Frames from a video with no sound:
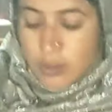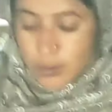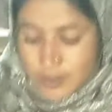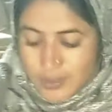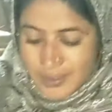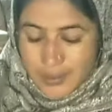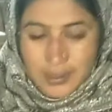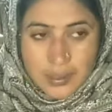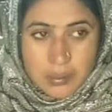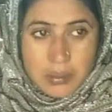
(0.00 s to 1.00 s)
तो
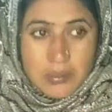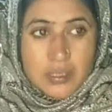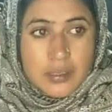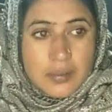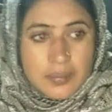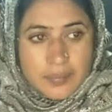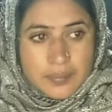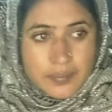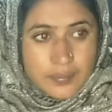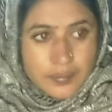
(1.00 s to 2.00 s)
ये
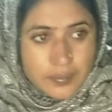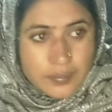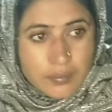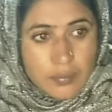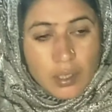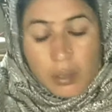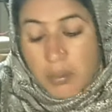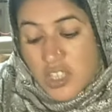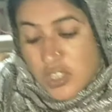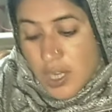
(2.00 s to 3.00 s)
चाय चुकी है
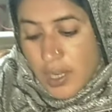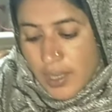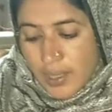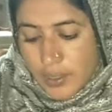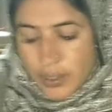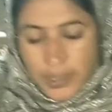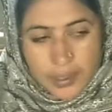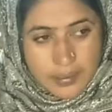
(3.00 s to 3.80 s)
बस चाय रेडी है